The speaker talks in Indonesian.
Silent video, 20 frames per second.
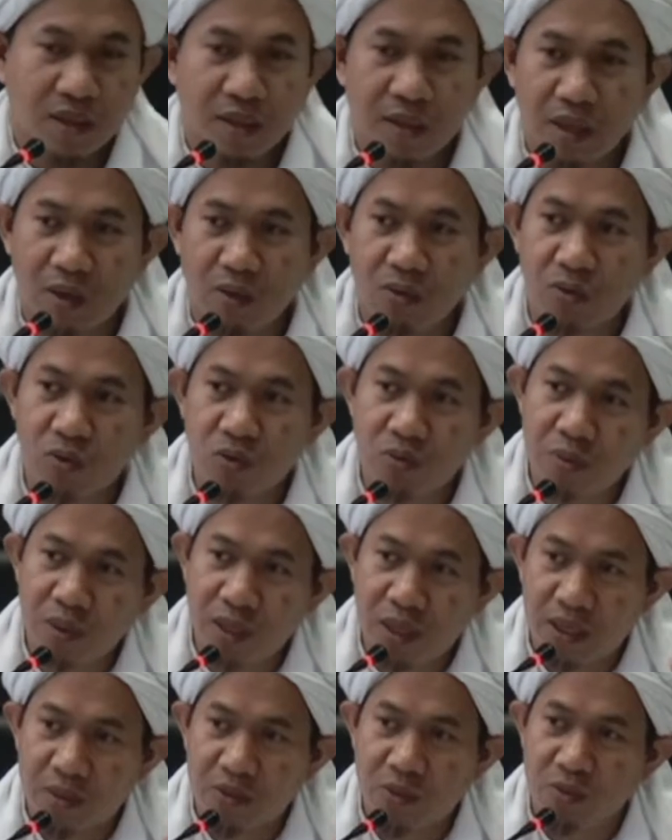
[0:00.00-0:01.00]

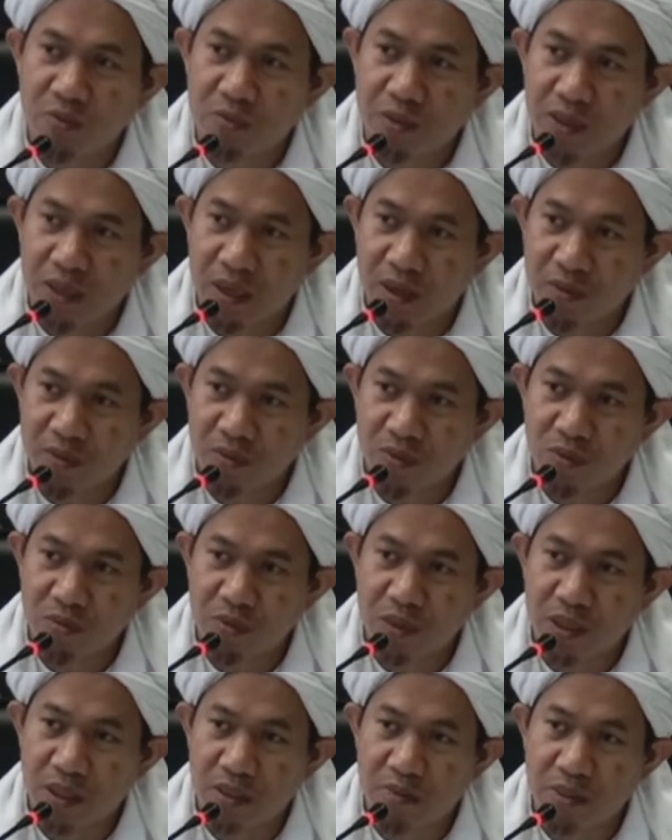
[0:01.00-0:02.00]
Na'udzubillah summa
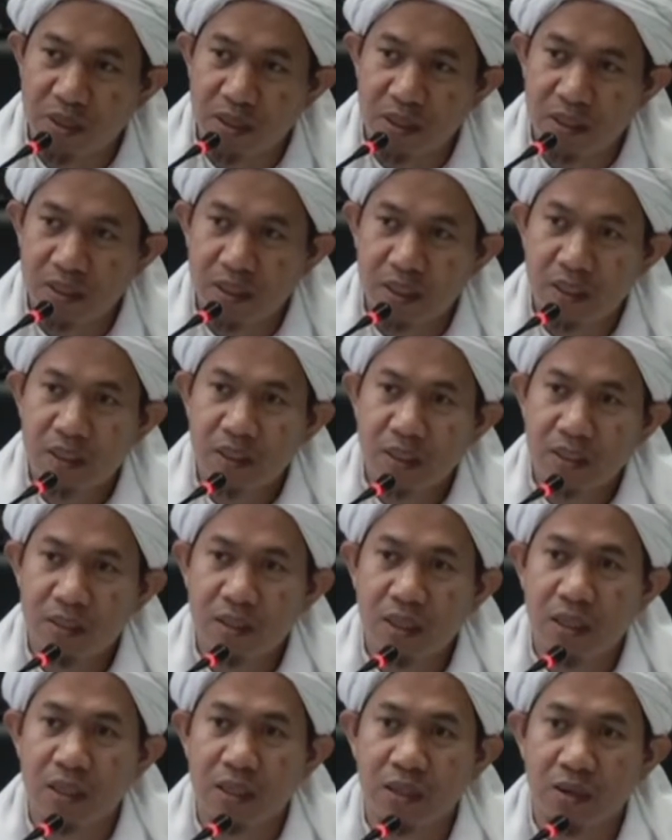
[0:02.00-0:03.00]
na'udzubillah min
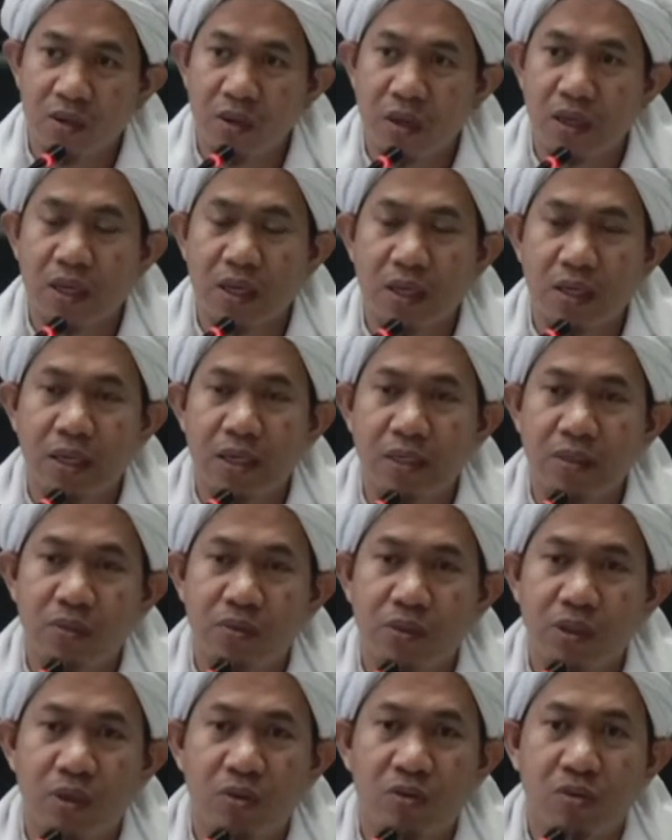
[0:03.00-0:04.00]
dzalik. Oleh karena
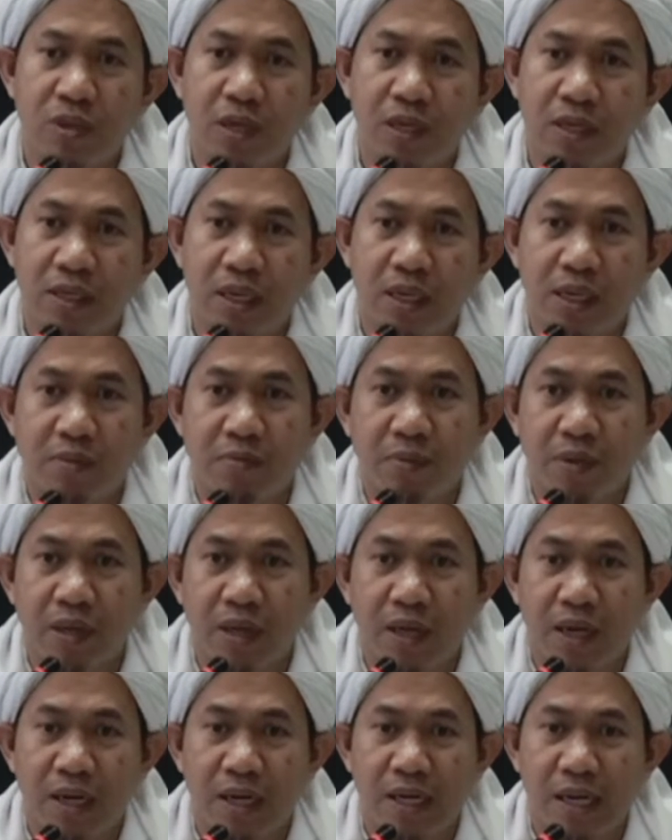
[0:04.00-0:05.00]
itu jauhkan
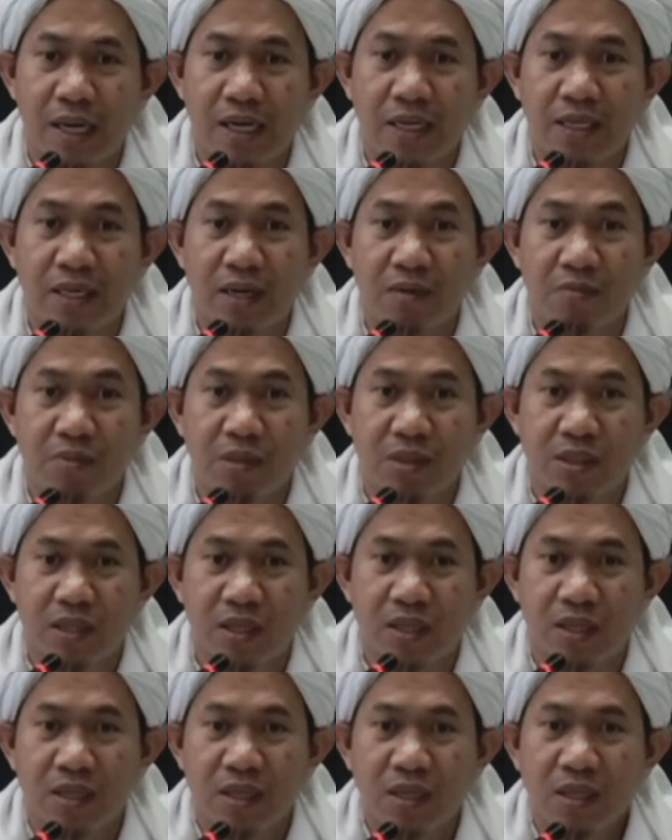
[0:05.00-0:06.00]
daripada hal-hal yang
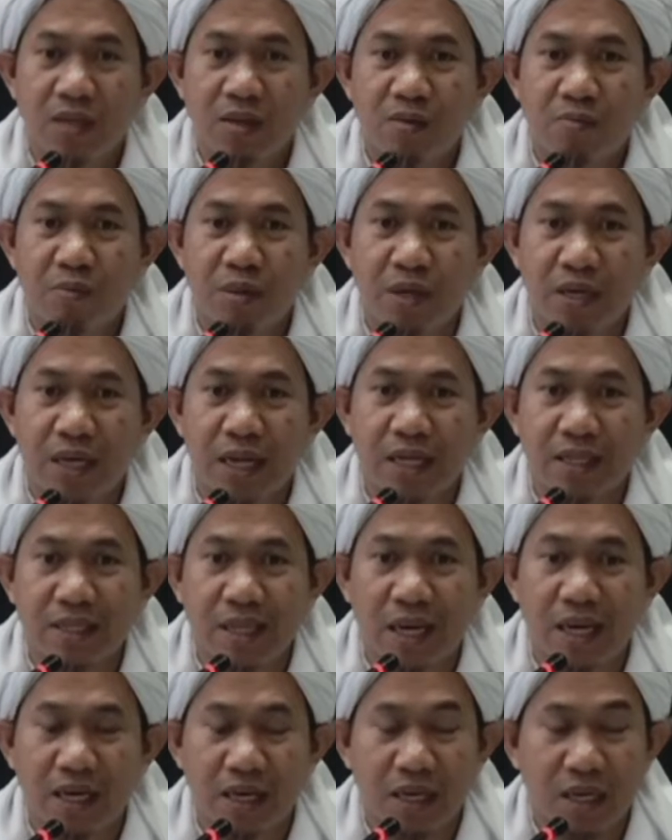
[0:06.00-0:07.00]
bisa
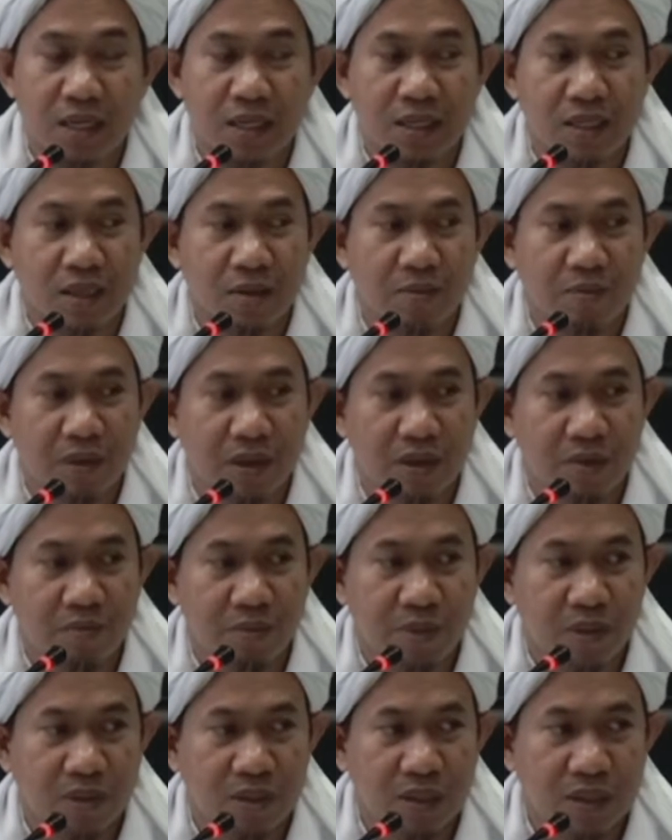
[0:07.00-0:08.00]
mendatangkan kepada
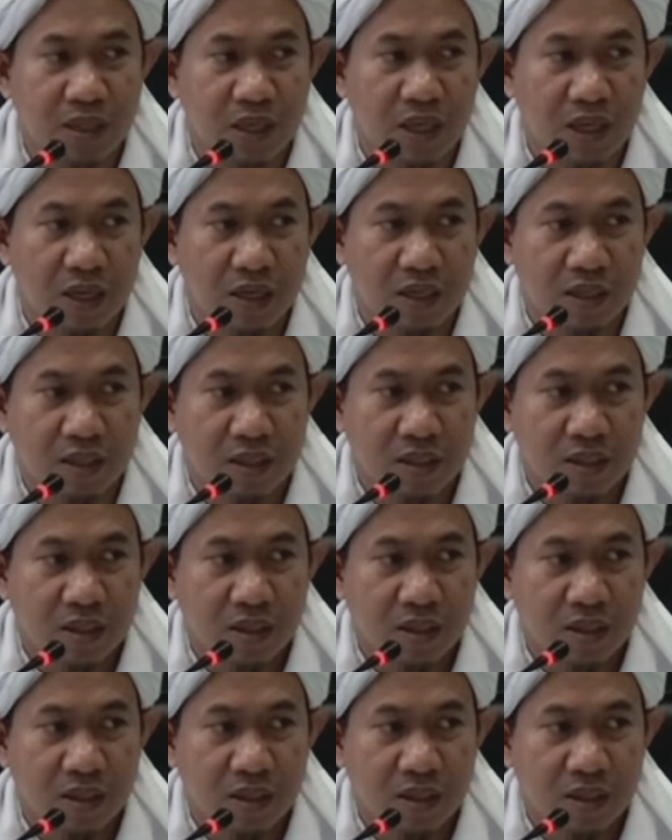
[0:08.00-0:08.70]
perzinaan.